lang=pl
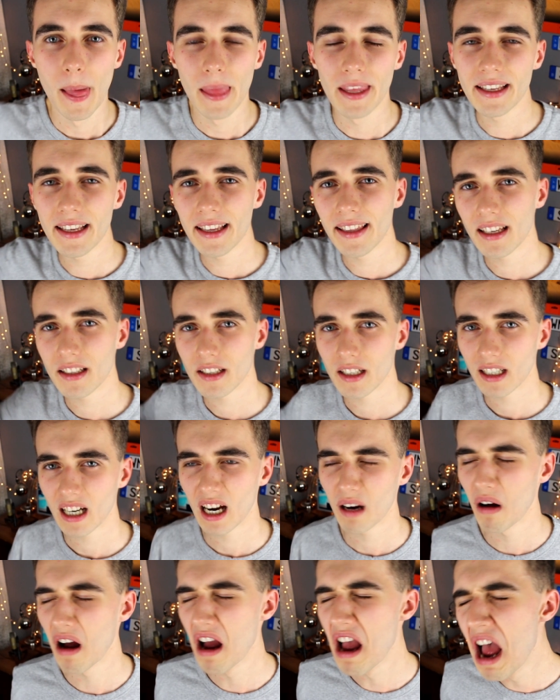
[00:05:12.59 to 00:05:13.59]
i nie
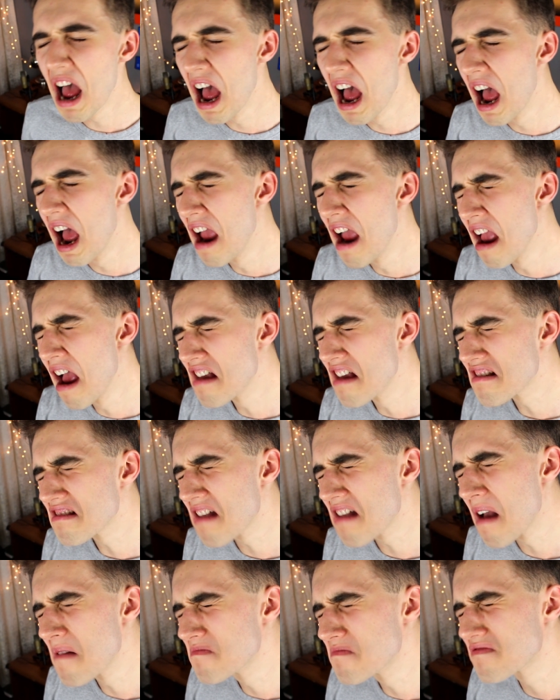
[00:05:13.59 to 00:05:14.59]
narzekała. Ej,
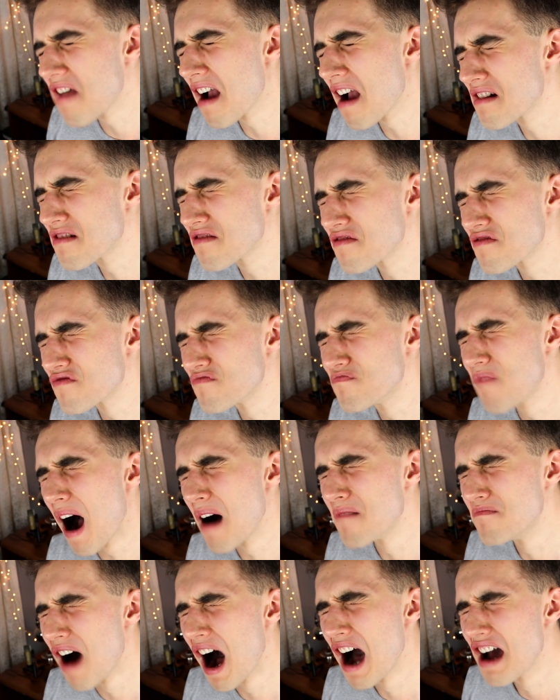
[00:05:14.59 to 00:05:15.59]
jestem ta gruba
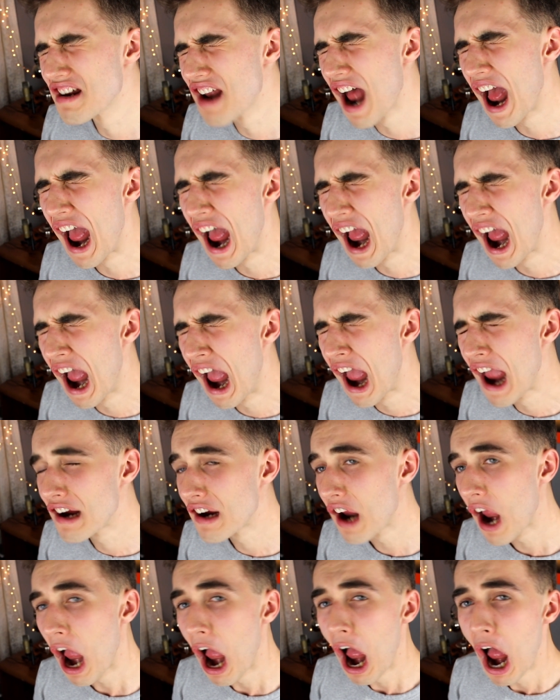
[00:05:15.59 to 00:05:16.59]
Marek.